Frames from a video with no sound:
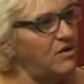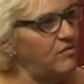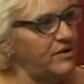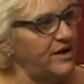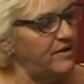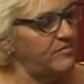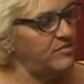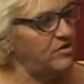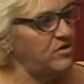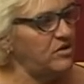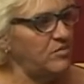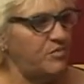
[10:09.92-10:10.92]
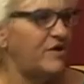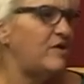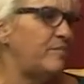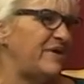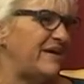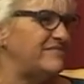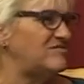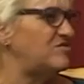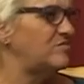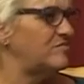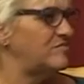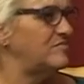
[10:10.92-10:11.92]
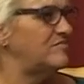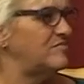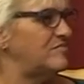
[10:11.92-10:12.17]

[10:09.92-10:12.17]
un cambio y después lo pienso. Lo pensás más